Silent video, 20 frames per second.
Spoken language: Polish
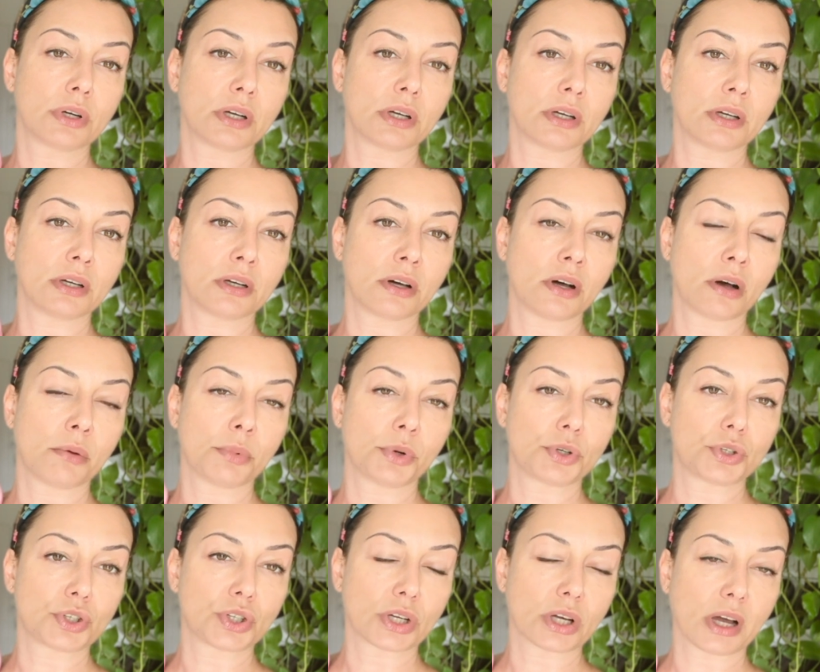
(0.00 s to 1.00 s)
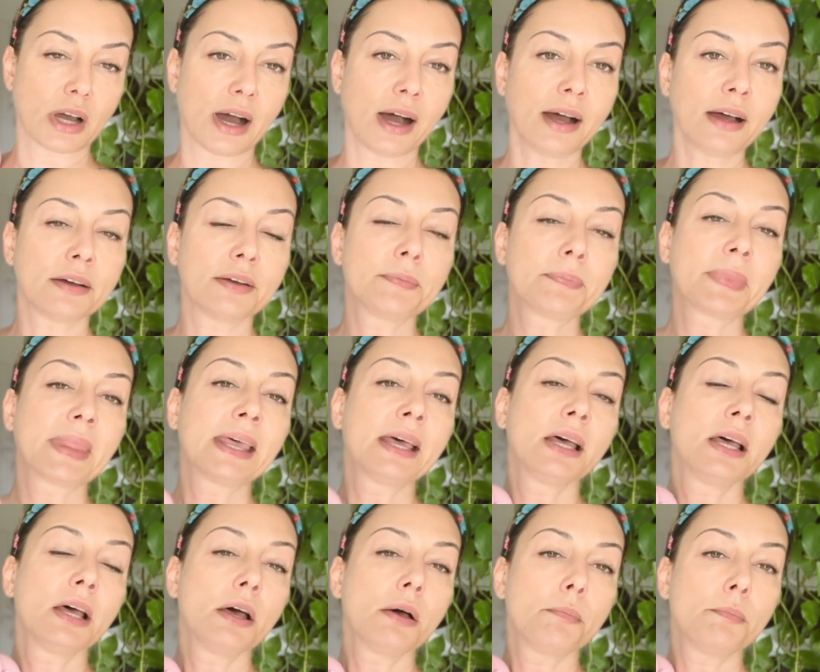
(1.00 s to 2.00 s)
e, obojczyka
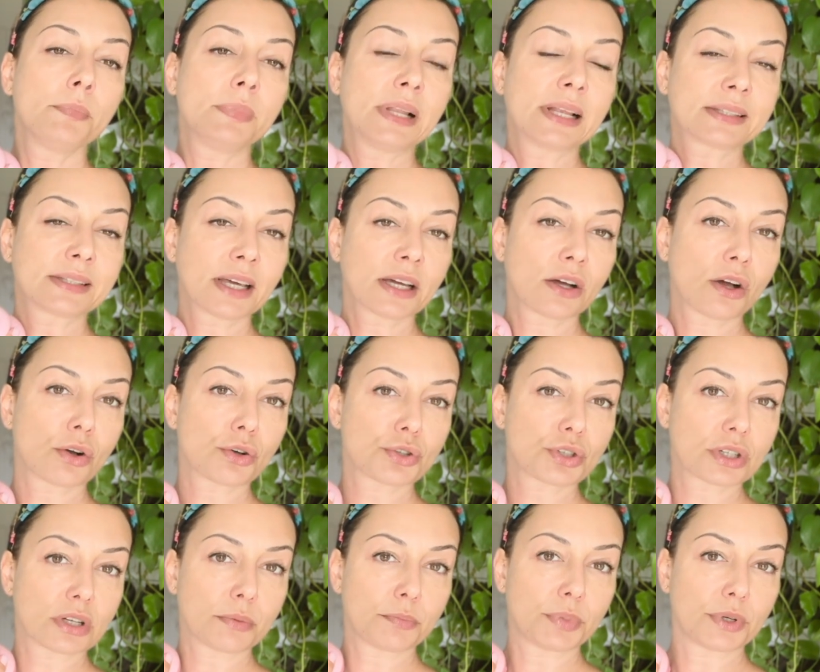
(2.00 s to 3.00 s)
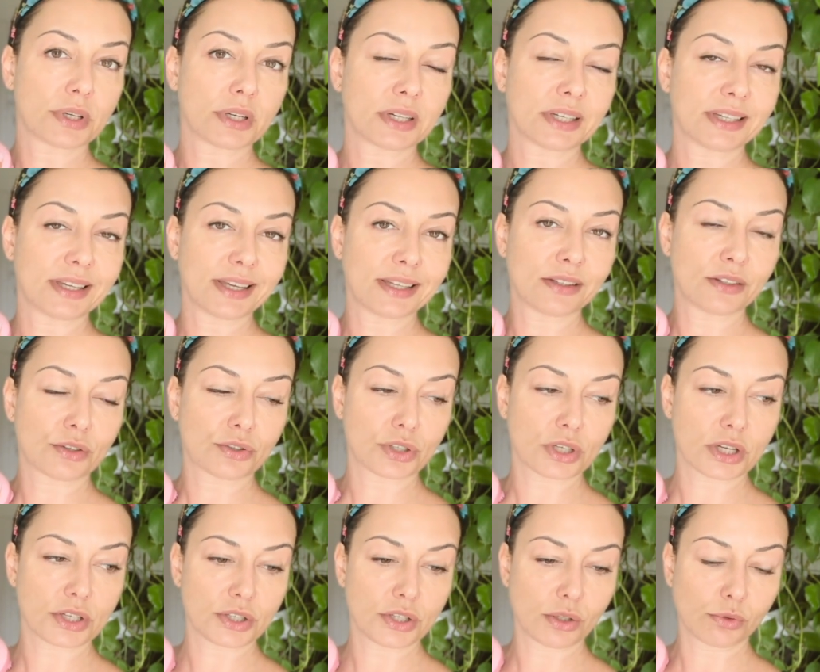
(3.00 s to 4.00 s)
dlatego żeby
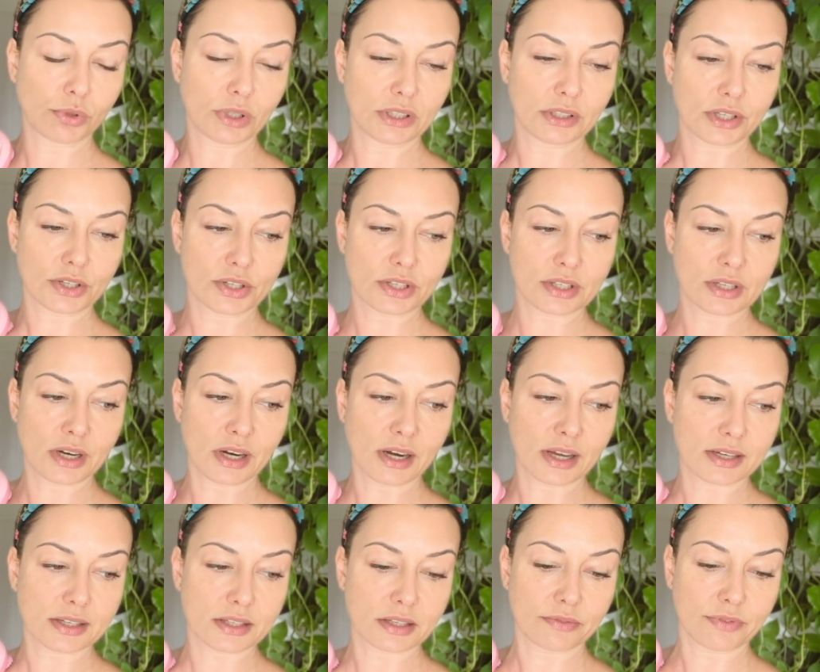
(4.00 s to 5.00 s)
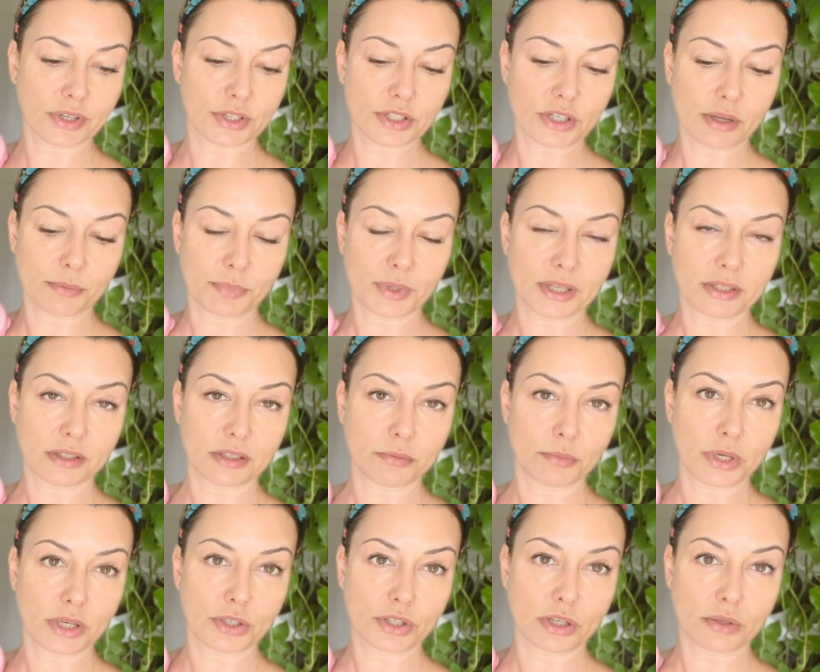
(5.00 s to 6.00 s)
jednocześnie tutaj też zrelaksować napięty
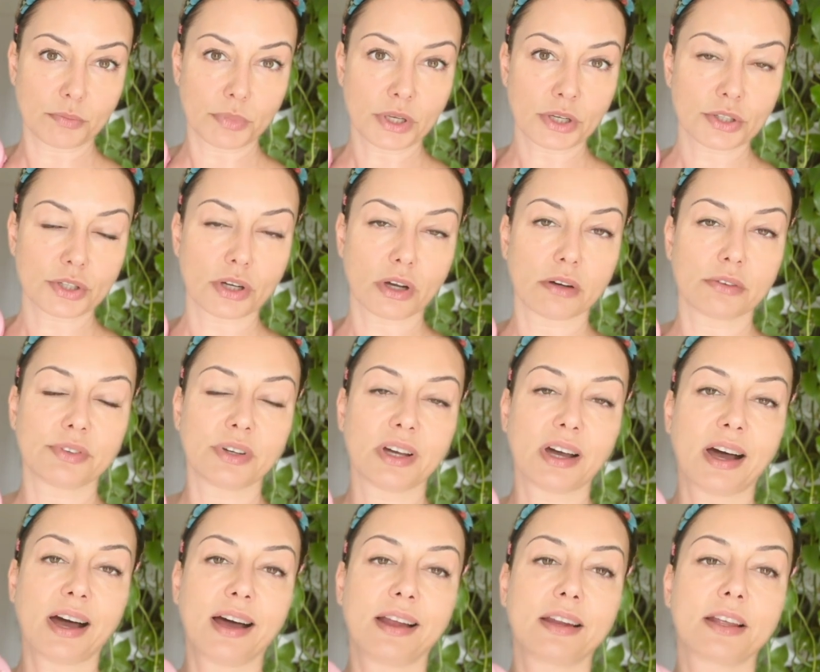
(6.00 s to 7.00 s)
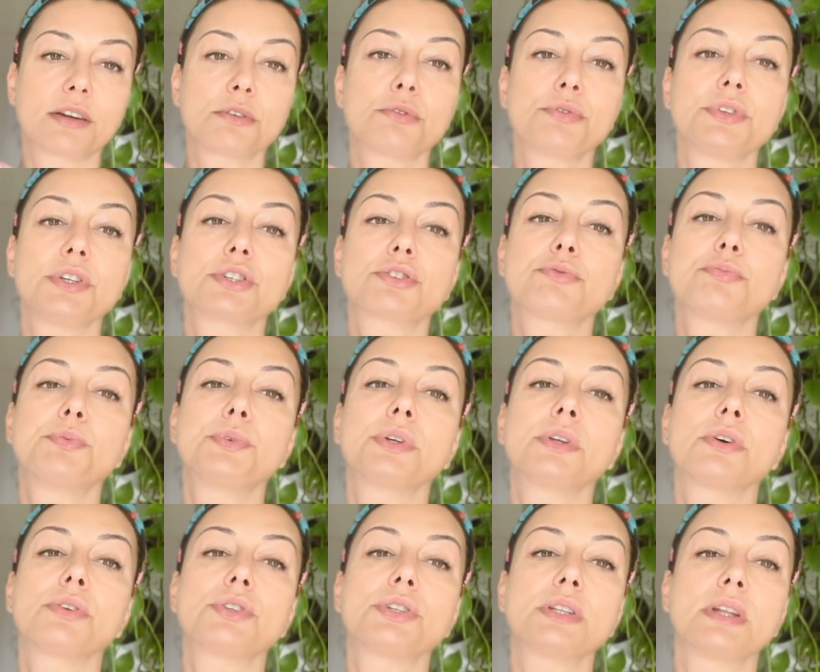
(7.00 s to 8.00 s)
mięsień piersiowy, ale również
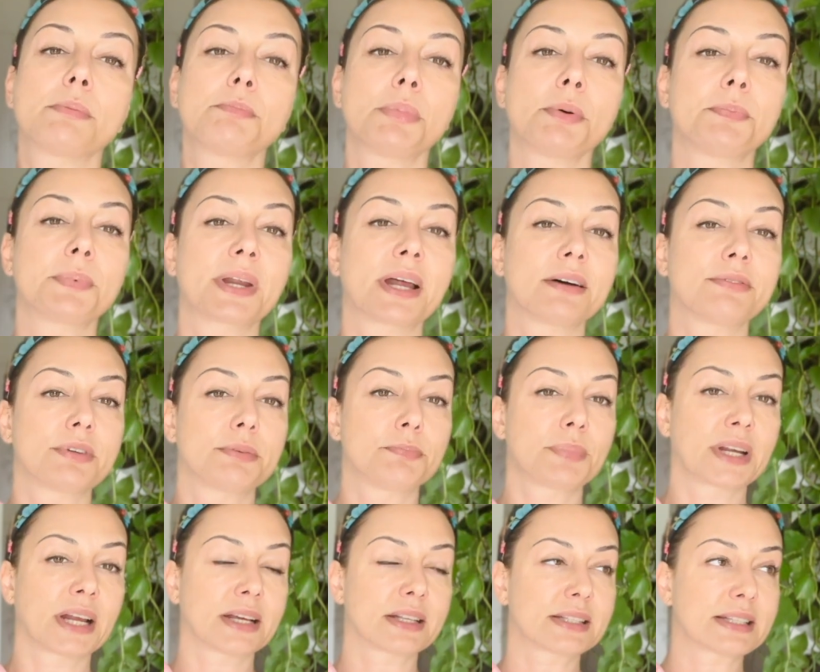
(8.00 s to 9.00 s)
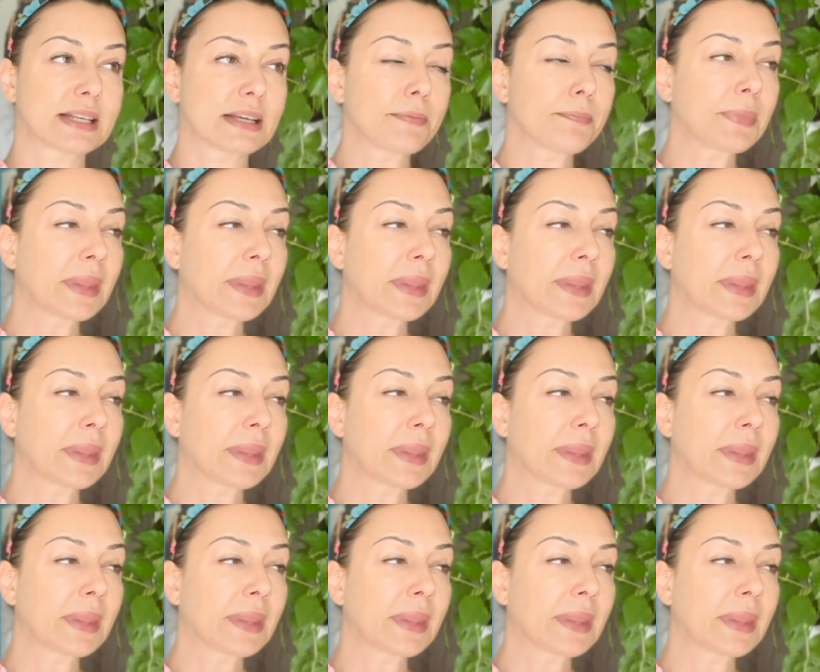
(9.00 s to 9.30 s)
wpłynąć na poprawę pracy